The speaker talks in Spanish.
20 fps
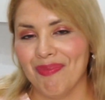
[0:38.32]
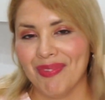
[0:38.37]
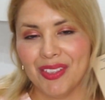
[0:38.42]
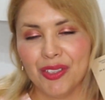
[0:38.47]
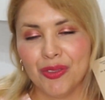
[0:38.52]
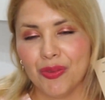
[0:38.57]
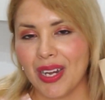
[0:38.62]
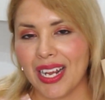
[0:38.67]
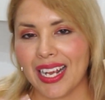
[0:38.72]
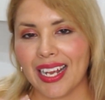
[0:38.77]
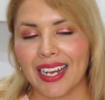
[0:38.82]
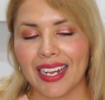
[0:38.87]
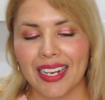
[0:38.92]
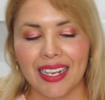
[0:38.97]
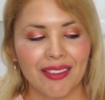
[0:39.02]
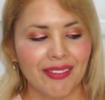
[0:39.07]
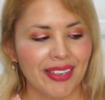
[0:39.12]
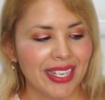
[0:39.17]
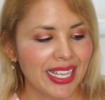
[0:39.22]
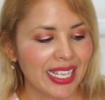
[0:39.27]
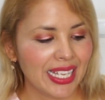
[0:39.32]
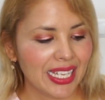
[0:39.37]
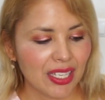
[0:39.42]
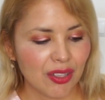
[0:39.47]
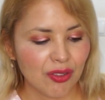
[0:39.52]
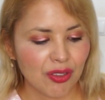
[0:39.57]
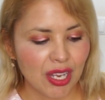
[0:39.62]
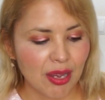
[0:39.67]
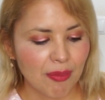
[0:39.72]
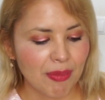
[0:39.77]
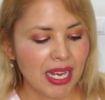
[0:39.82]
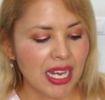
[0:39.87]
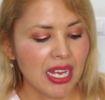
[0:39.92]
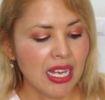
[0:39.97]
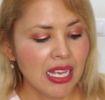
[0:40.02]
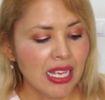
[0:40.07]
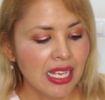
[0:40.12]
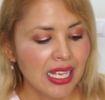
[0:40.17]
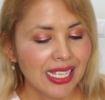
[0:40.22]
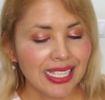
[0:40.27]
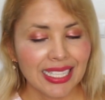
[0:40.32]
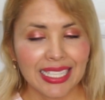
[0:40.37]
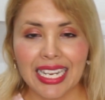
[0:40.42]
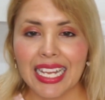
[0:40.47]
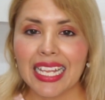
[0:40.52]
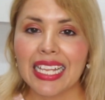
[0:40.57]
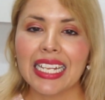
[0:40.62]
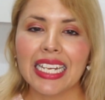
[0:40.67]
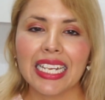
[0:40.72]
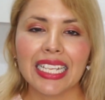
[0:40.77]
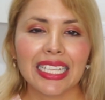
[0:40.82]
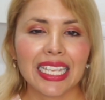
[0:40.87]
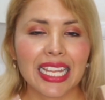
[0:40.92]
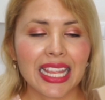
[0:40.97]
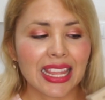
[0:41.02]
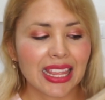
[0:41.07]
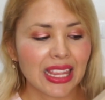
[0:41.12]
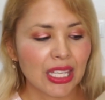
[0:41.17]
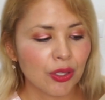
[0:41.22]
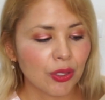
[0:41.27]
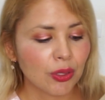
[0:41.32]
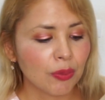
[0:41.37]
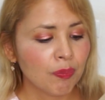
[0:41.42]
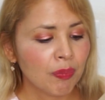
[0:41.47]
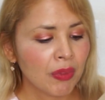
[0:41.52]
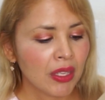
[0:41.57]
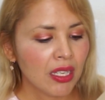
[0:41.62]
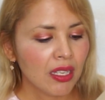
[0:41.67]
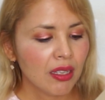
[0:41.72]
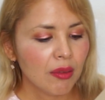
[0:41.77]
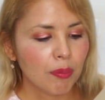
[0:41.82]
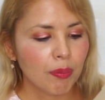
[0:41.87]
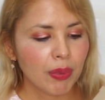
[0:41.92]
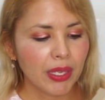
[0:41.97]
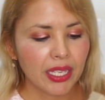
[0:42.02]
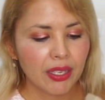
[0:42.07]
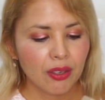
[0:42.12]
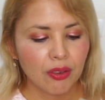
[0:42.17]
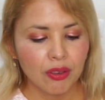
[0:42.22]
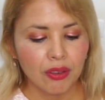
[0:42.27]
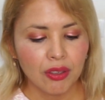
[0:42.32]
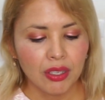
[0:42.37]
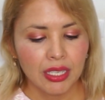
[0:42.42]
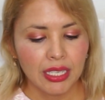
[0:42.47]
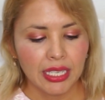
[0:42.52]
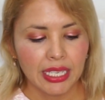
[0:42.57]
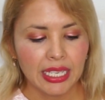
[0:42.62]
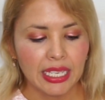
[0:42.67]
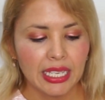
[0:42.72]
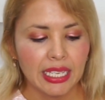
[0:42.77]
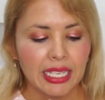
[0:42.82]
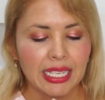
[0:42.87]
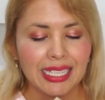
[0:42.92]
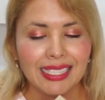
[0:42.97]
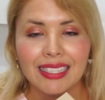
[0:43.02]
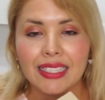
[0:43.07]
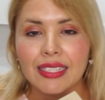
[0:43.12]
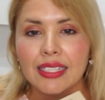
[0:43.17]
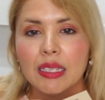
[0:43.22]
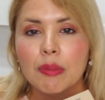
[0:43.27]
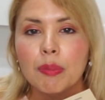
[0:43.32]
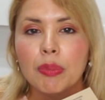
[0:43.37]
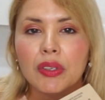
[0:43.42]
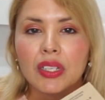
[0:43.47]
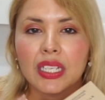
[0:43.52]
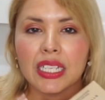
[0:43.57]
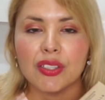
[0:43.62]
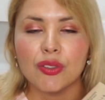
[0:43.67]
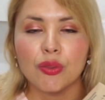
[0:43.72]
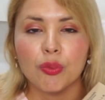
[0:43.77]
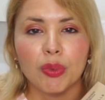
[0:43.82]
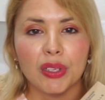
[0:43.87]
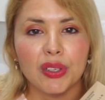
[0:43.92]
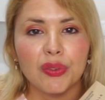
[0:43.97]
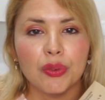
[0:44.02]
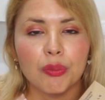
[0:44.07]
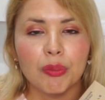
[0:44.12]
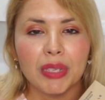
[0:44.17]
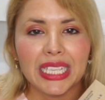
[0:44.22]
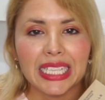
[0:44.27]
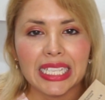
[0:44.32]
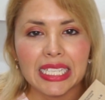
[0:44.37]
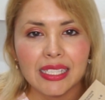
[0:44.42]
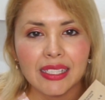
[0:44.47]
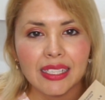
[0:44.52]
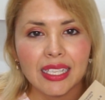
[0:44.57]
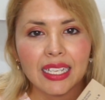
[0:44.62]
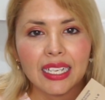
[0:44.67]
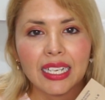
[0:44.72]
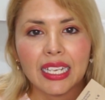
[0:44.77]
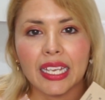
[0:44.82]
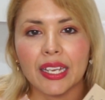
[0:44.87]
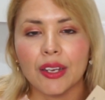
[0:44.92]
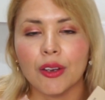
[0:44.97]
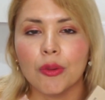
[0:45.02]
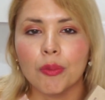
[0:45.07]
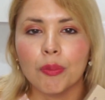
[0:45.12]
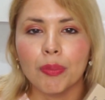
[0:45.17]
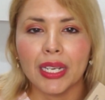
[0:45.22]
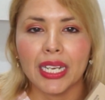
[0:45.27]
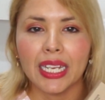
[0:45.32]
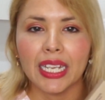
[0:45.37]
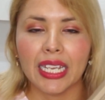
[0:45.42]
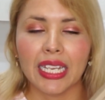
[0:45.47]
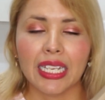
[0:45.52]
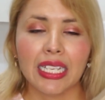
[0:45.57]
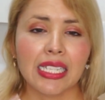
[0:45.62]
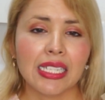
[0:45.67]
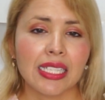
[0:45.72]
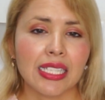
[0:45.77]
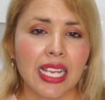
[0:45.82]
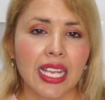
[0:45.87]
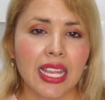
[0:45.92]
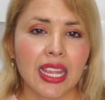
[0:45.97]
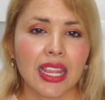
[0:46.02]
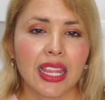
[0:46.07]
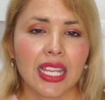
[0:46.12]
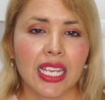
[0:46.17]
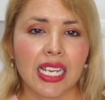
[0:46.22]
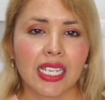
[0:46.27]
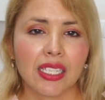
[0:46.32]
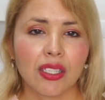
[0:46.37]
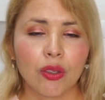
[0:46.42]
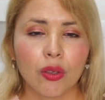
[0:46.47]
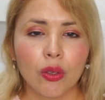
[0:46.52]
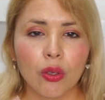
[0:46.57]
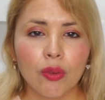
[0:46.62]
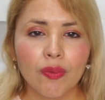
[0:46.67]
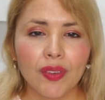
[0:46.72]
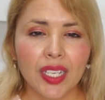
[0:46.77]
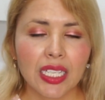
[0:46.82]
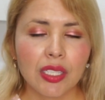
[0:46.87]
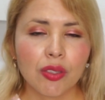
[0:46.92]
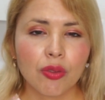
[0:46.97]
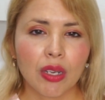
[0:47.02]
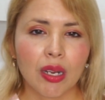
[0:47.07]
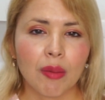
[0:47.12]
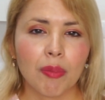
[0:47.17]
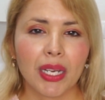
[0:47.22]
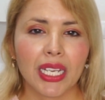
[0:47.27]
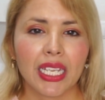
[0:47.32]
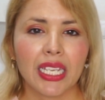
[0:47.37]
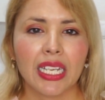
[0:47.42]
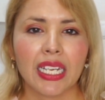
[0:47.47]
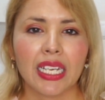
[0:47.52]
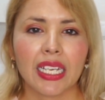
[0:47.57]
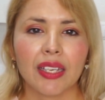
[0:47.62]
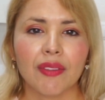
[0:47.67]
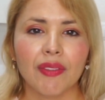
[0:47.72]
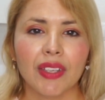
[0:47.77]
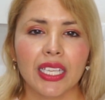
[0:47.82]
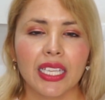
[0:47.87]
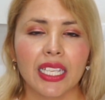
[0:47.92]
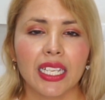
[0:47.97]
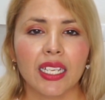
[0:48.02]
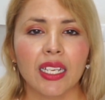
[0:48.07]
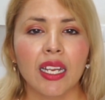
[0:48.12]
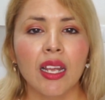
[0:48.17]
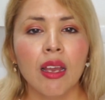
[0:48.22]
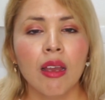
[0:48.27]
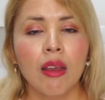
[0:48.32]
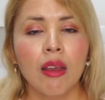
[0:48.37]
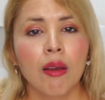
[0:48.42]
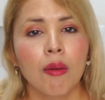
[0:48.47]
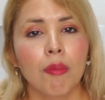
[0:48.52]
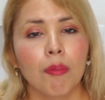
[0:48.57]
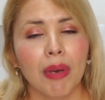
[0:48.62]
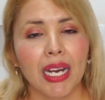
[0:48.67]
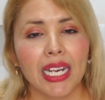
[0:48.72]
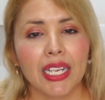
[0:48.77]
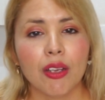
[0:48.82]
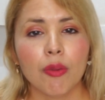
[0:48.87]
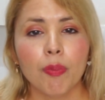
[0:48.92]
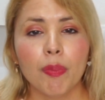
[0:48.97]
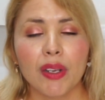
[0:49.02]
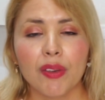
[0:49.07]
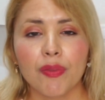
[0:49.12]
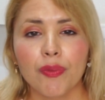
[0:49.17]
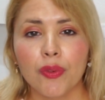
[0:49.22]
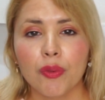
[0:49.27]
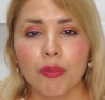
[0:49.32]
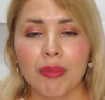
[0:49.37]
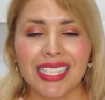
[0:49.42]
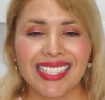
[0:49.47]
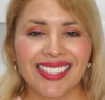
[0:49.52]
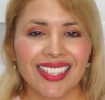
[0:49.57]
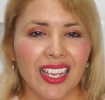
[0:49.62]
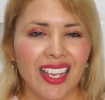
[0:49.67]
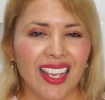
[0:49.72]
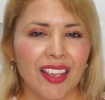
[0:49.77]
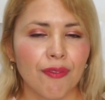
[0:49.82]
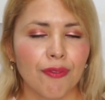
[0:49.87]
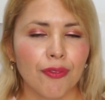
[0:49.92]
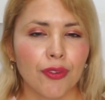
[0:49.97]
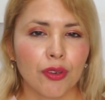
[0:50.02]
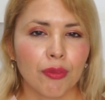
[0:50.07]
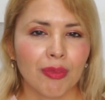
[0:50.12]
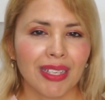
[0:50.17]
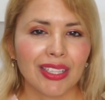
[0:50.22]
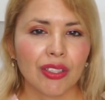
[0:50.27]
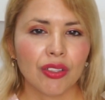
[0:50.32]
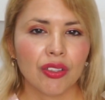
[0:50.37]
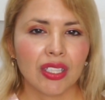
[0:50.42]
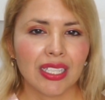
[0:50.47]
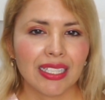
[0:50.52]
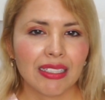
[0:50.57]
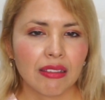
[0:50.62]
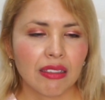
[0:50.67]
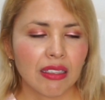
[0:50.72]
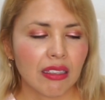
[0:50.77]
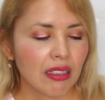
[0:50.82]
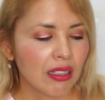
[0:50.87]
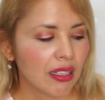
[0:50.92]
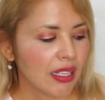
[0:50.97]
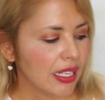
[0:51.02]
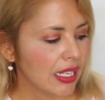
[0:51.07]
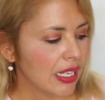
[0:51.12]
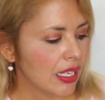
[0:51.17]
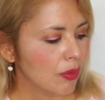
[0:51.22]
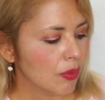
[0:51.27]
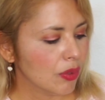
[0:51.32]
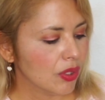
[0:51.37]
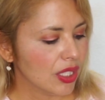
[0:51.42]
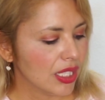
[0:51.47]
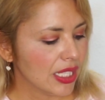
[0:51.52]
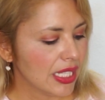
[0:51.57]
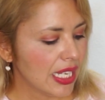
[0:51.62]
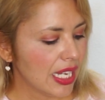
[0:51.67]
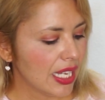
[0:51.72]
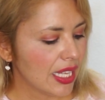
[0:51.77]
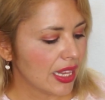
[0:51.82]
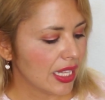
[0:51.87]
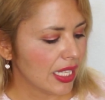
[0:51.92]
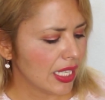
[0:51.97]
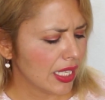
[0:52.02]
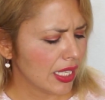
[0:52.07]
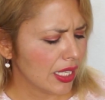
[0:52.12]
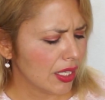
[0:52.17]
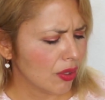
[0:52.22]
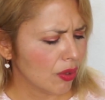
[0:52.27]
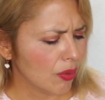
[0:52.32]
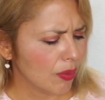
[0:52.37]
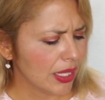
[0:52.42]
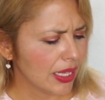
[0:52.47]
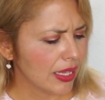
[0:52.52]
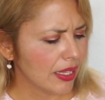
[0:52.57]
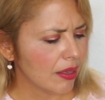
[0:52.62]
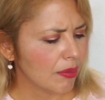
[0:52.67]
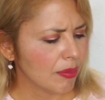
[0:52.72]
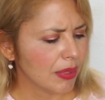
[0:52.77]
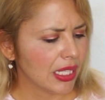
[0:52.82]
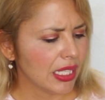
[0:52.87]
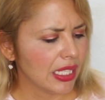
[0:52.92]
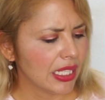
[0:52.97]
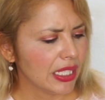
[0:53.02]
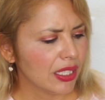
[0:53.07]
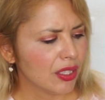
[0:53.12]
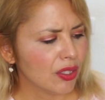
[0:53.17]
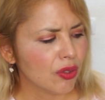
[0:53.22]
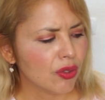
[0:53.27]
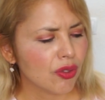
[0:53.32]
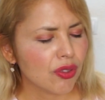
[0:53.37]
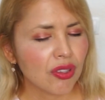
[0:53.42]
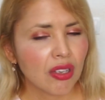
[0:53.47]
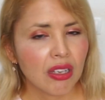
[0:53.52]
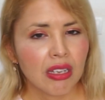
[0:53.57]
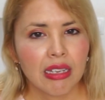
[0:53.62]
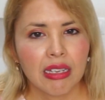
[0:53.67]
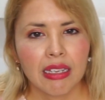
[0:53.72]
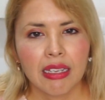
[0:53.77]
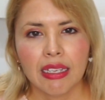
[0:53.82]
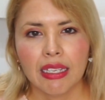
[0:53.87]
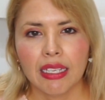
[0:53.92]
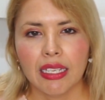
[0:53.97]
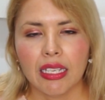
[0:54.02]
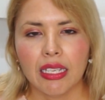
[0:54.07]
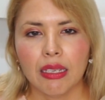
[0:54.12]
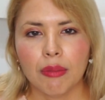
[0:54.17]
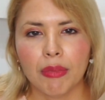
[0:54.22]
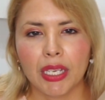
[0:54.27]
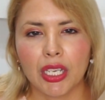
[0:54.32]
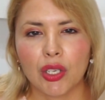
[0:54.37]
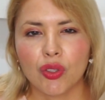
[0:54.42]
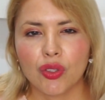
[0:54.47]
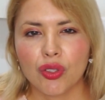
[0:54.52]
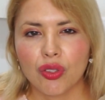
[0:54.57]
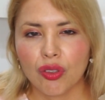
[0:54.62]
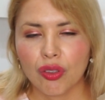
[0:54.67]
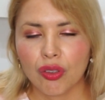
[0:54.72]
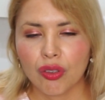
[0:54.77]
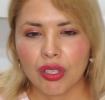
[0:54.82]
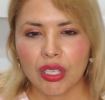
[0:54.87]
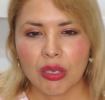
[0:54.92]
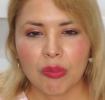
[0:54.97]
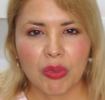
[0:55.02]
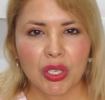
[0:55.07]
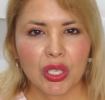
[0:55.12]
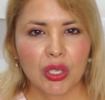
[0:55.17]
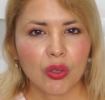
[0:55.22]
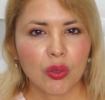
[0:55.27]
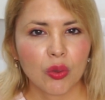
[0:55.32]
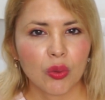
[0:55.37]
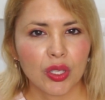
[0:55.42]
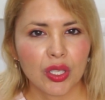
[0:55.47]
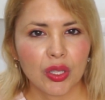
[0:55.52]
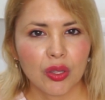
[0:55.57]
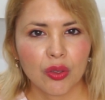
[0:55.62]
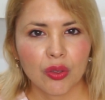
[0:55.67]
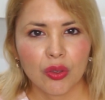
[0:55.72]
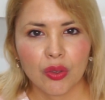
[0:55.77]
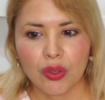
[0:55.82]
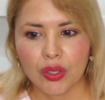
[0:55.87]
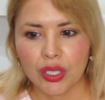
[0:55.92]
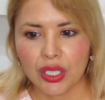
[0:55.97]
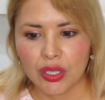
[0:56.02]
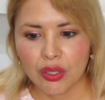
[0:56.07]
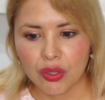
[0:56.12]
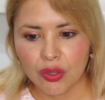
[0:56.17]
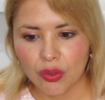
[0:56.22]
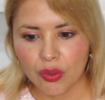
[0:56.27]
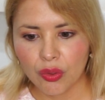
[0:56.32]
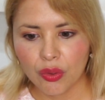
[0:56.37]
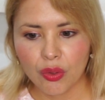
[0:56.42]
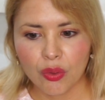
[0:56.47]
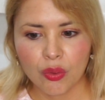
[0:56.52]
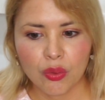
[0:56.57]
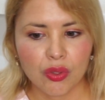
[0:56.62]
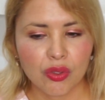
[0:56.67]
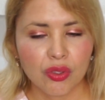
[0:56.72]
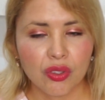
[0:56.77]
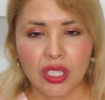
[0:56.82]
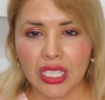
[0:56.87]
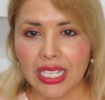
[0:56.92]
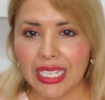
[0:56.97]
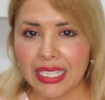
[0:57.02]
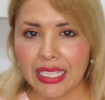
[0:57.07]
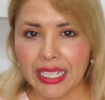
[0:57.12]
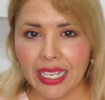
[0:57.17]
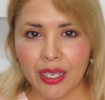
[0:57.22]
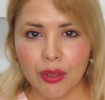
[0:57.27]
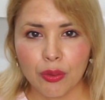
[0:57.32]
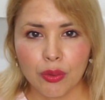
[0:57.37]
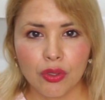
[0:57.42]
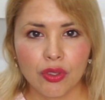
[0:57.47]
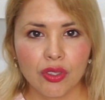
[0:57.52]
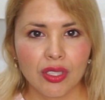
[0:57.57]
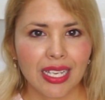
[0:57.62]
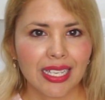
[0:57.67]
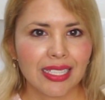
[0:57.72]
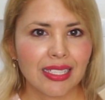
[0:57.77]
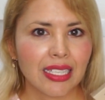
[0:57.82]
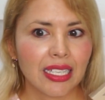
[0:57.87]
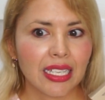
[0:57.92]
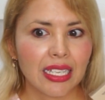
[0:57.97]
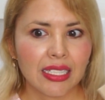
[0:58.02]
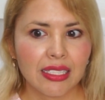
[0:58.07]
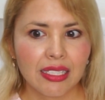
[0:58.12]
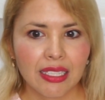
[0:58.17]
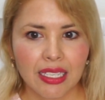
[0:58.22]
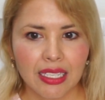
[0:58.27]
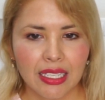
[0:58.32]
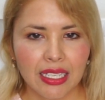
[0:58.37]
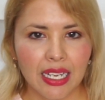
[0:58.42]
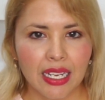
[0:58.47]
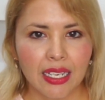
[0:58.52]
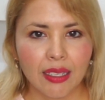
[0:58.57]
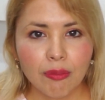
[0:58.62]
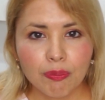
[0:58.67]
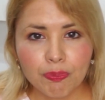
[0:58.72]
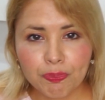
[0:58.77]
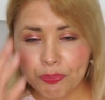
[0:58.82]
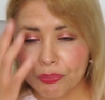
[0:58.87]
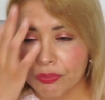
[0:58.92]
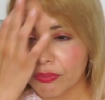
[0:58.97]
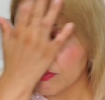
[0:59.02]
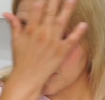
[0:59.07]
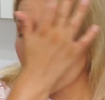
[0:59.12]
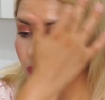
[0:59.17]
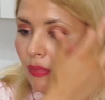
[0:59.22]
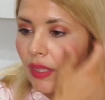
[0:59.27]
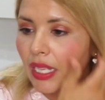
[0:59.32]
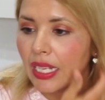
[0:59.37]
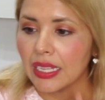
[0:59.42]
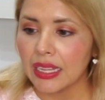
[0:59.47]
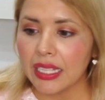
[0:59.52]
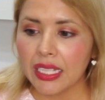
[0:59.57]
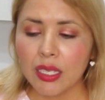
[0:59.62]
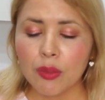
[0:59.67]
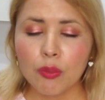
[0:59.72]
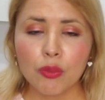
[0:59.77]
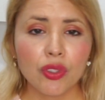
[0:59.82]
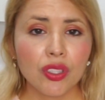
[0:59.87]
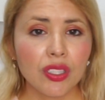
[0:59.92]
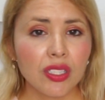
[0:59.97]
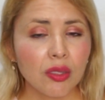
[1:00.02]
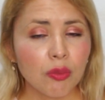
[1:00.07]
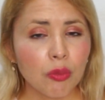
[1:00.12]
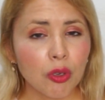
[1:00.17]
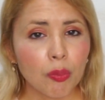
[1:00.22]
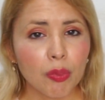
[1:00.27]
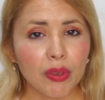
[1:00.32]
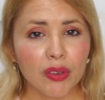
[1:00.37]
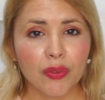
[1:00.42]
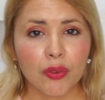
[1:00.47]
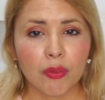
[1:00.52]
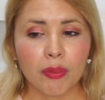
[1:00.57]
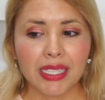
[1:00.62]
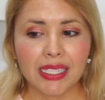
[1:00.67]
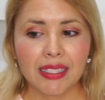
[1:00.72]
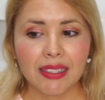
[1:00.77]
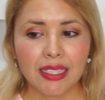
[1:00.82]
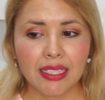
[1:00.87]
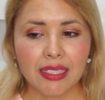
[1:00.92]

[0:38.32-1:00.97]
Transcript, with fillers: es una caja, la verdad es que no llama nada la atención. Pero eh, es así porque es un perfume tester que compré en Esencias Club, que es una página que venden varios perfumes en formato tester. Es la botella de 90 mililitros y me costó con envío incluido y todo unos 30 euros. Así que es genial. Tiene muchísimos perfumes